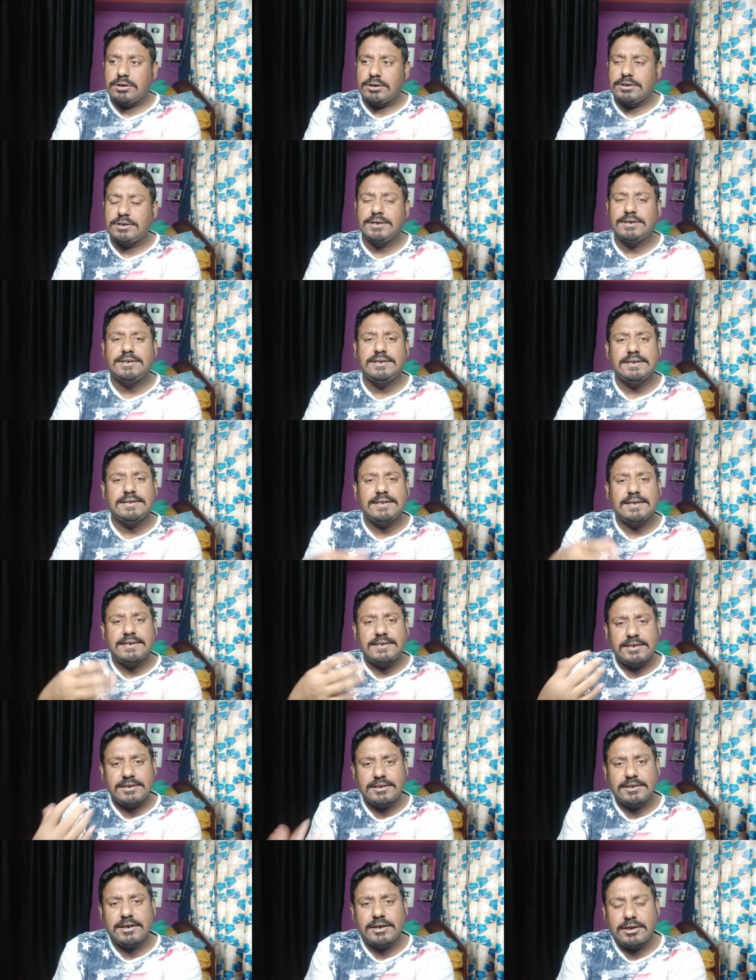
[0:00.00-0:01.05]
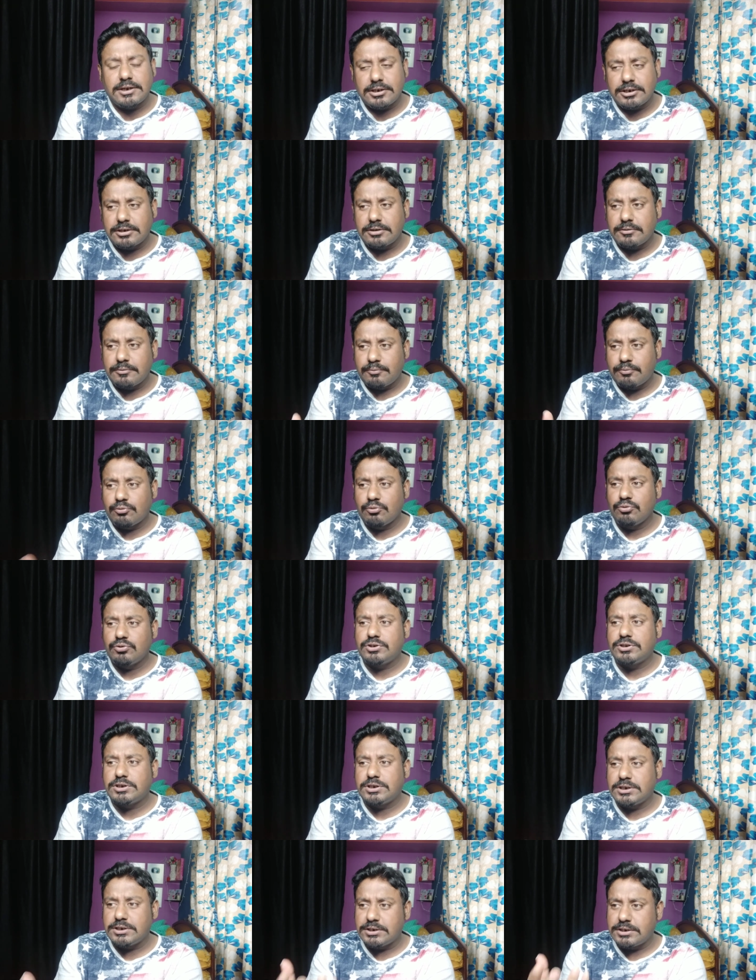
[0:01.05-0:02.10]
যে যে দেশটা
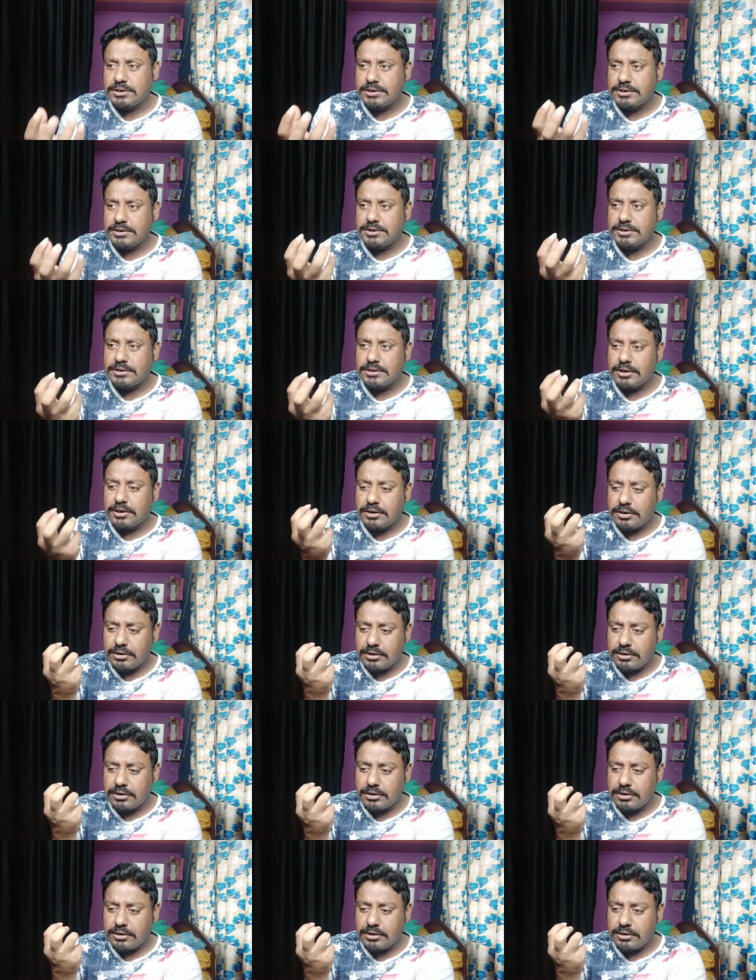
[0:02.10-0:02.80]
পুড়ছে যে দেশটা